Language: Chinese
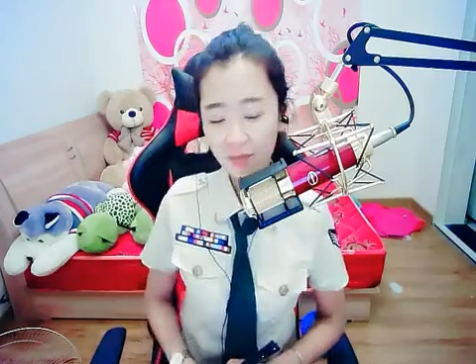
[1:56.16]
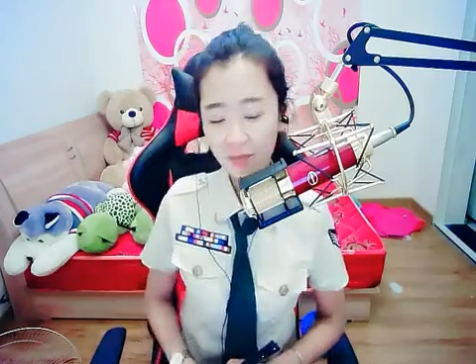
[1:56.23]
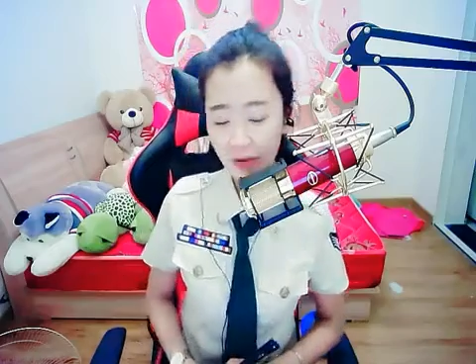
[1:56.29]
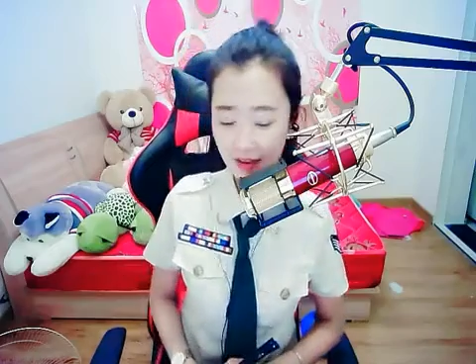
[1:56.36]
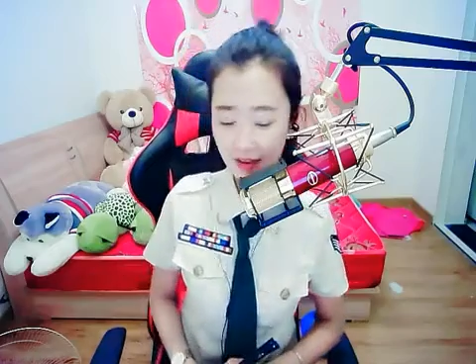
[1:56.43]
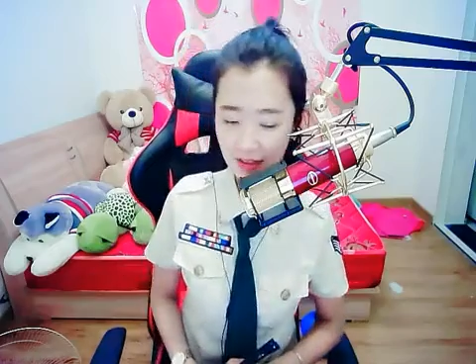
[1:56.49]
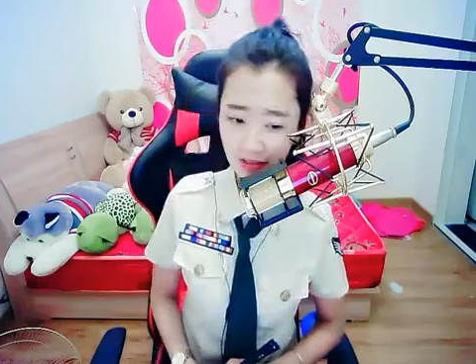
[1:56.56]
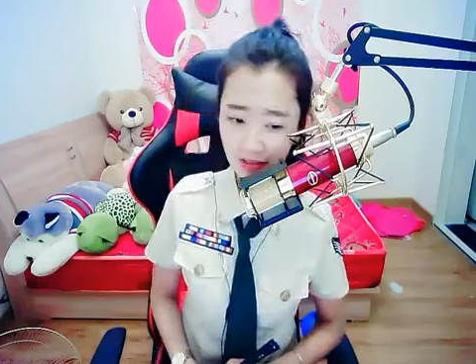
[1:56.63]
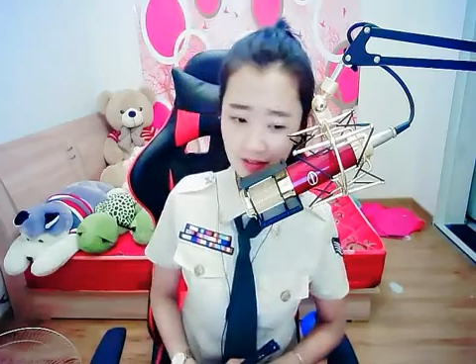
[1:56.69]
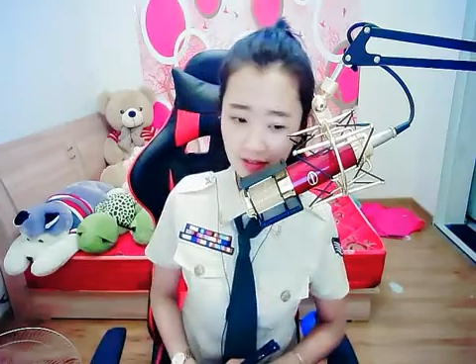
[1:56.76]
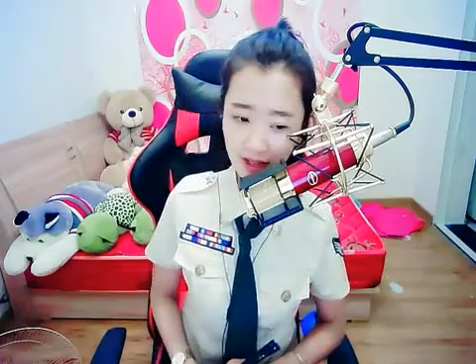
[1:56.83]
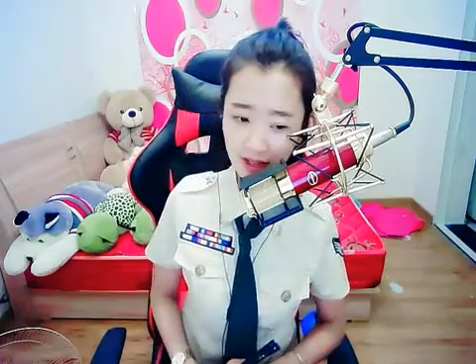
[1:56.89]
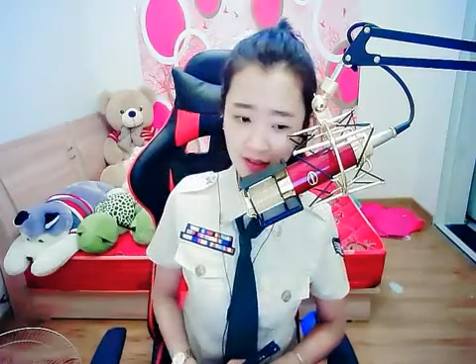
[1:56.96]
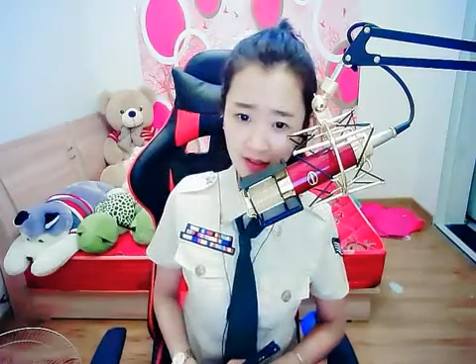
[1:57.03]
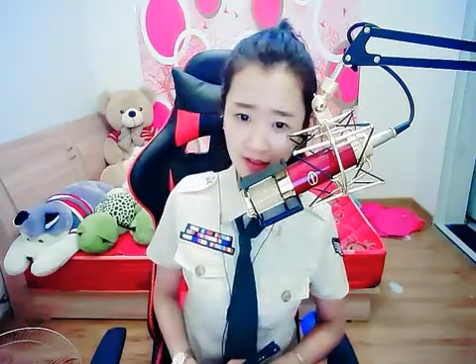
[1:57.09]
把这个
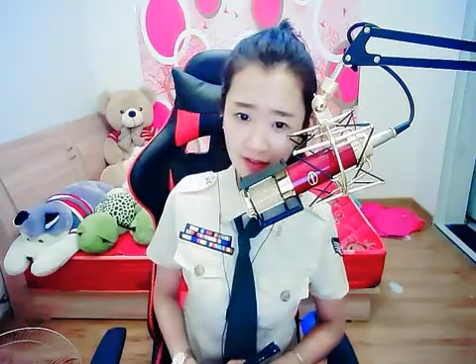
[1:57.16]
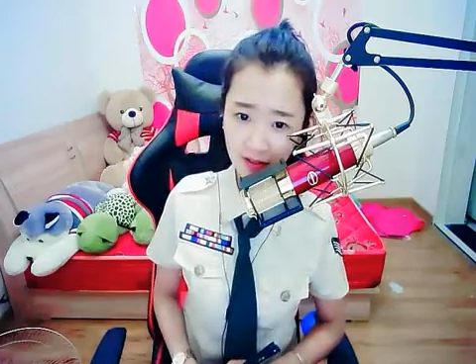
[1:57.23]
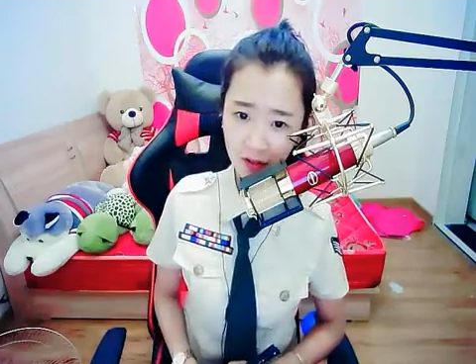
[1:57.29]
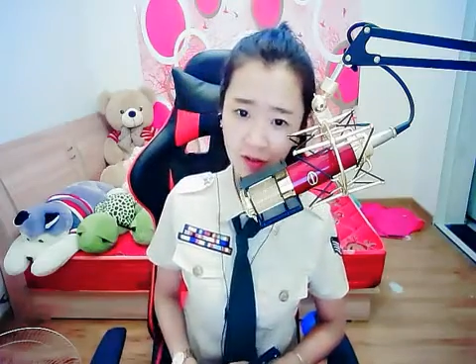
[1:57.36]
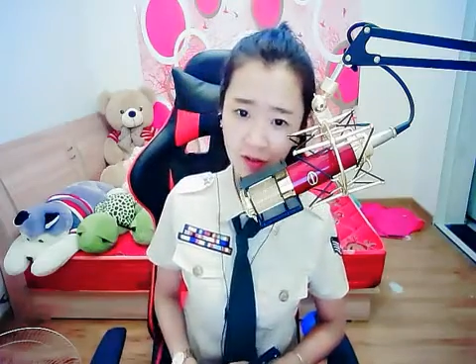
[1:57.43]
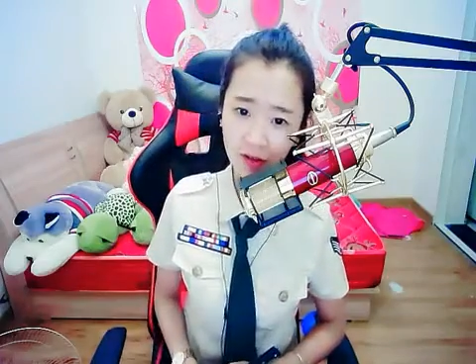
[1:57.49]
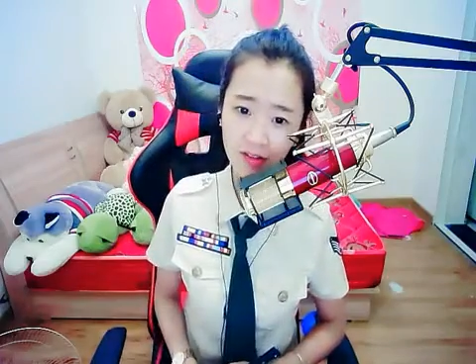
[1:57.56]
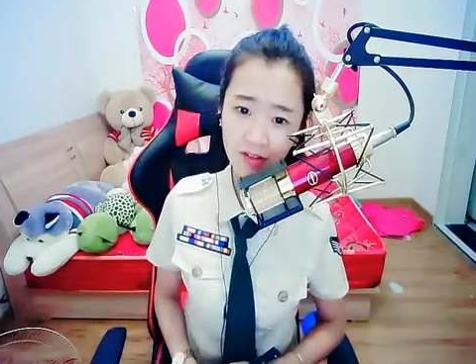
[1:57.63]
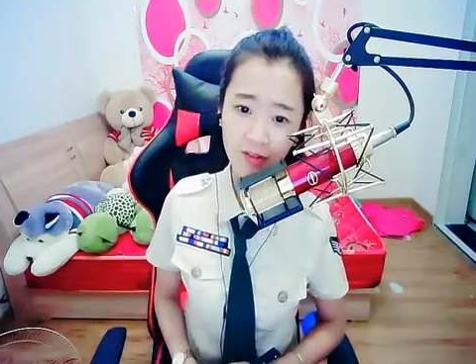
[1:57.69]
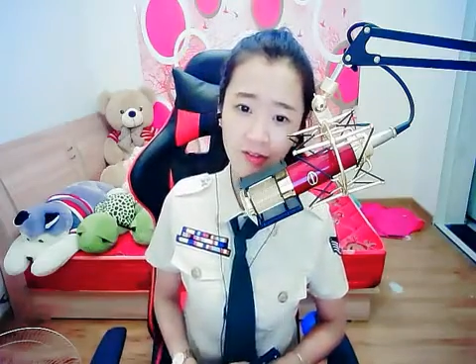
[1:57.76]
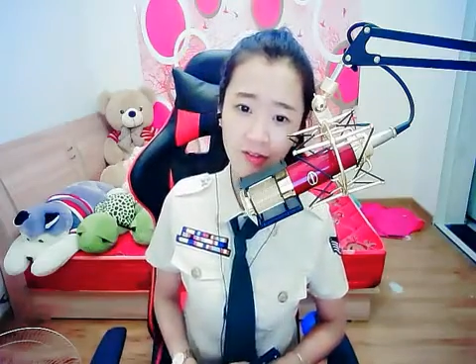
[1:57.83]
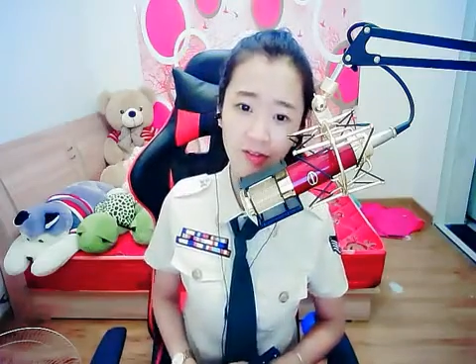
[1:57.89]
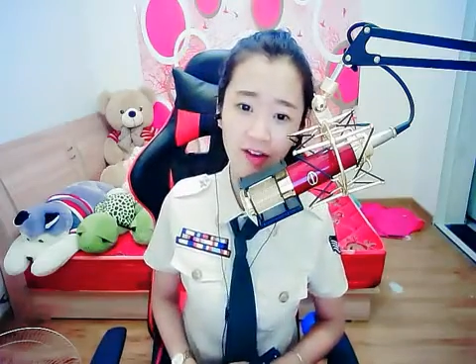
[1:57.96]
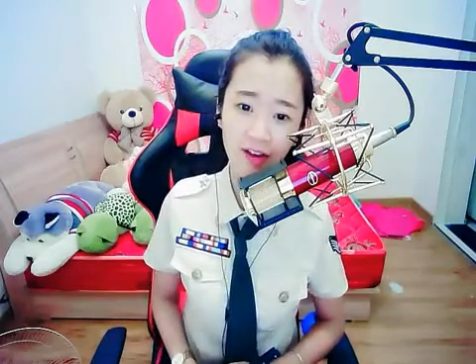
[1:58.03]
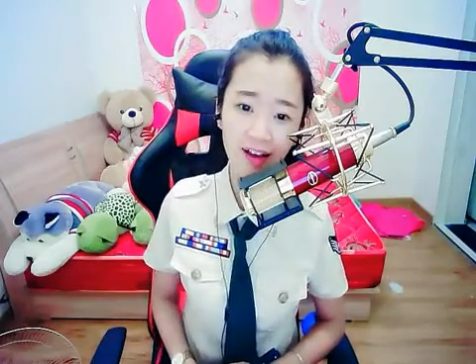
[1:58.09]
贱人拖出
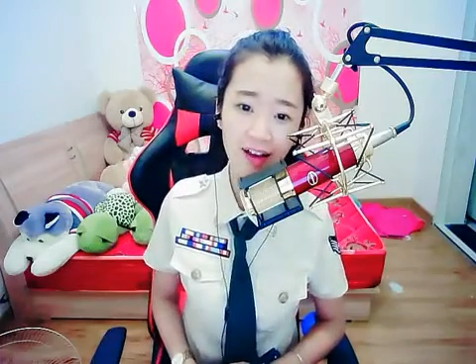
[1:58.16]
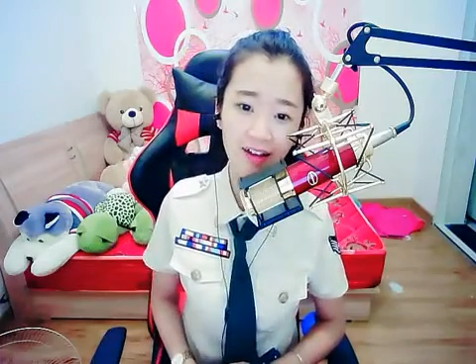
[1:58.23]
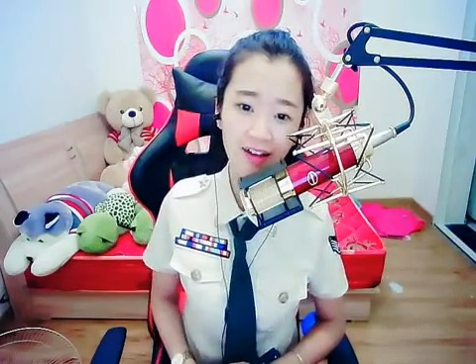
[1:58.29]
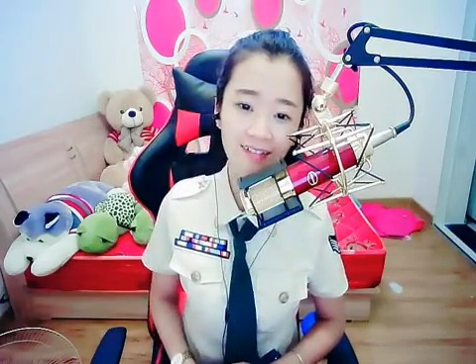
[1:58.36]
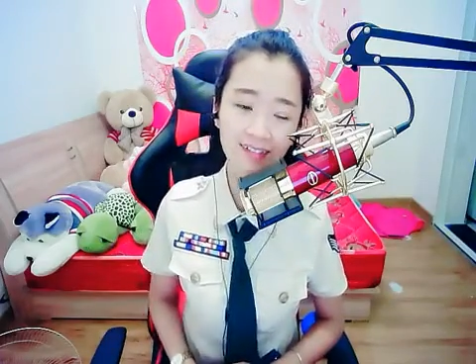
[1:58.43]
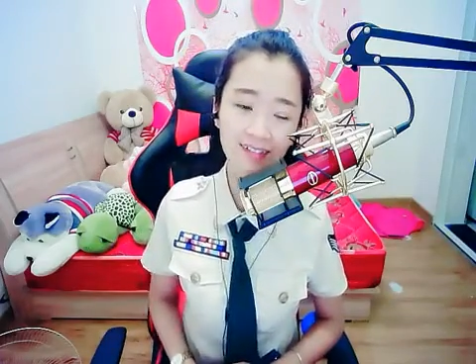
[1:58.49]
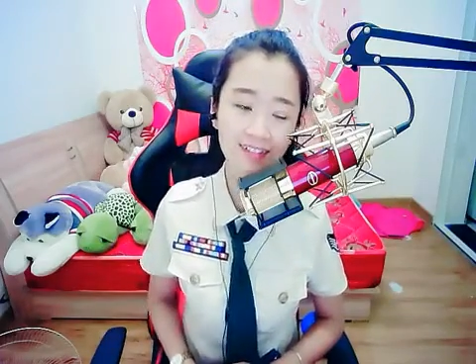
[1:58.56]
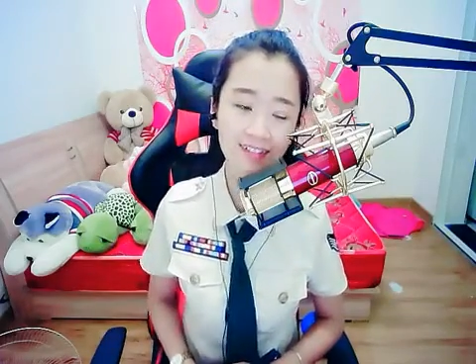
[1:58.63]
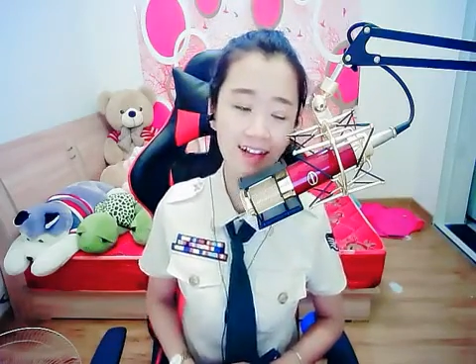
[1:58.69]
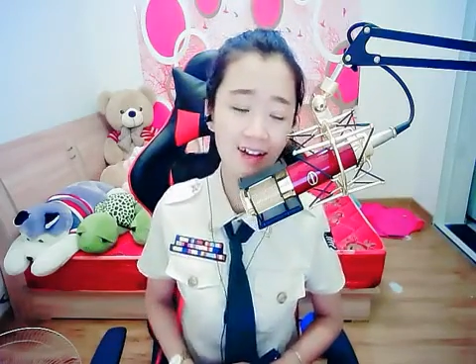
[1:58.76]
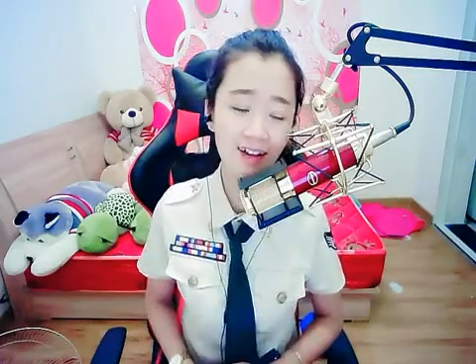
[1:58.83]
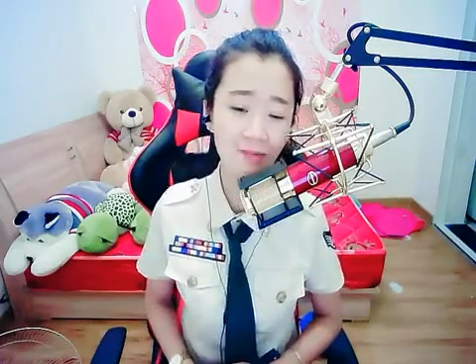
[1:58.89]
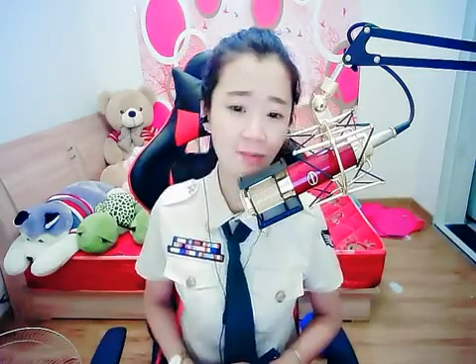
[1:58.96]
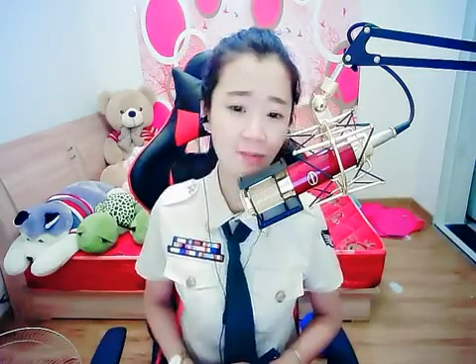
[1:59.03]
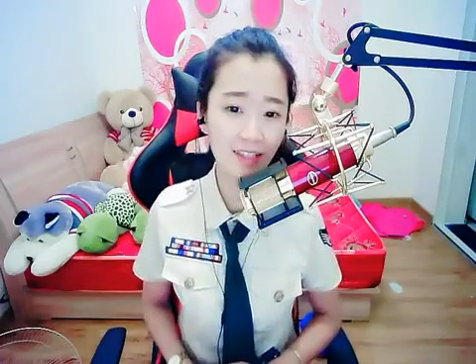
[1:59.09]
去杖
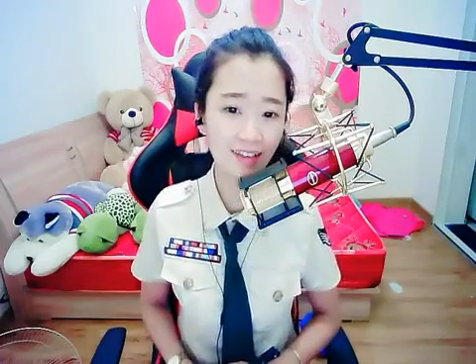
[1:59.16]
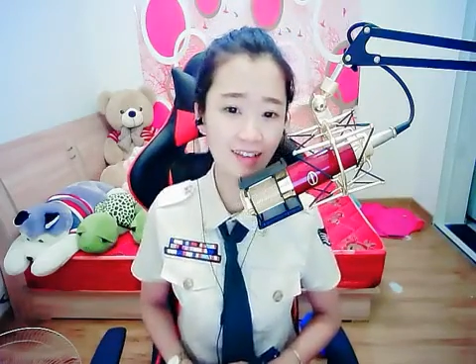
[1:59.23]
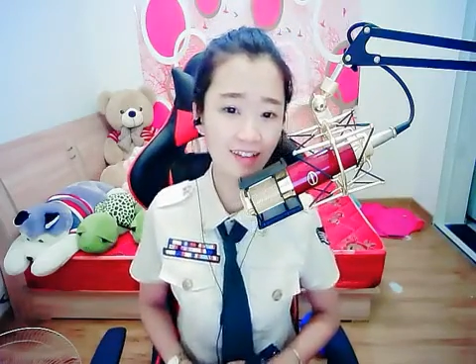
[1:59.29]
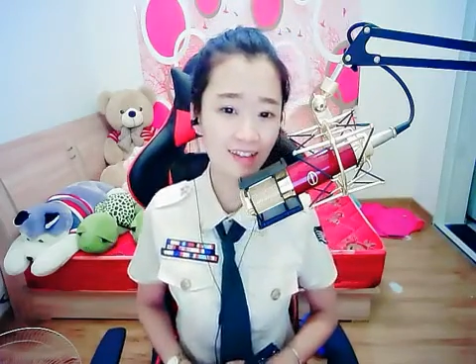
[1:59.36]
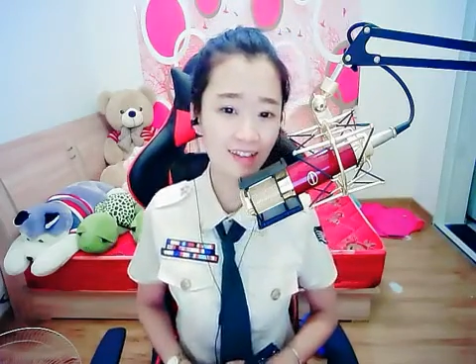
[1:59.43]
毙！